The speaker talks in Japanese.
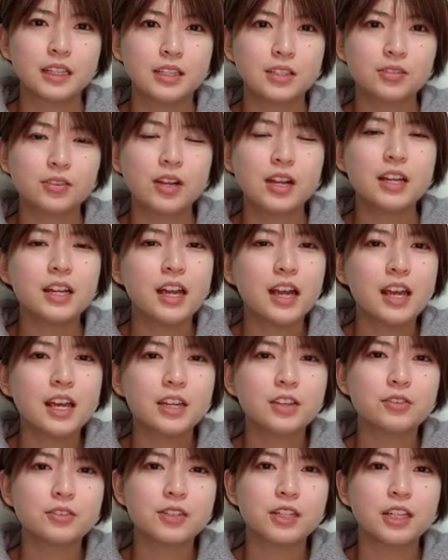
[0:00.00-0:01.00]
それに影
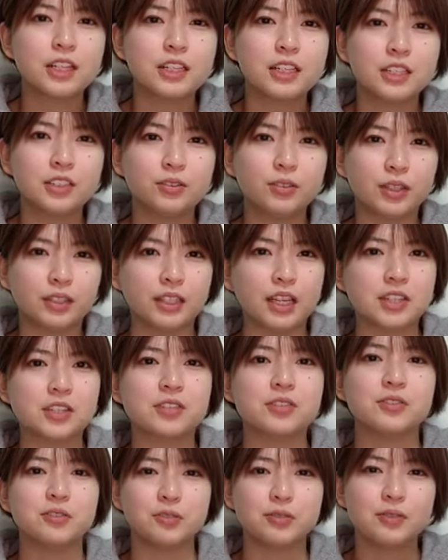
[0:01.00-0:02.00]
響された人が多
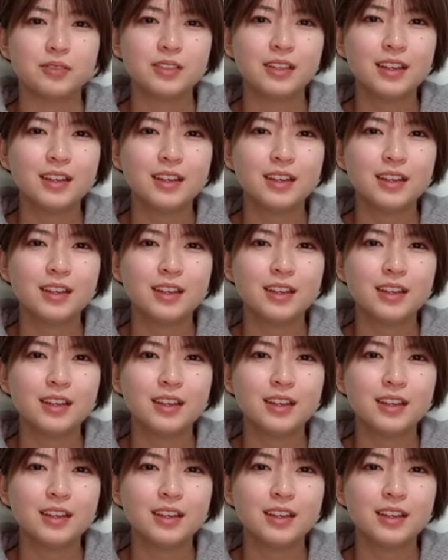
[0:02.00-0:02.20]
数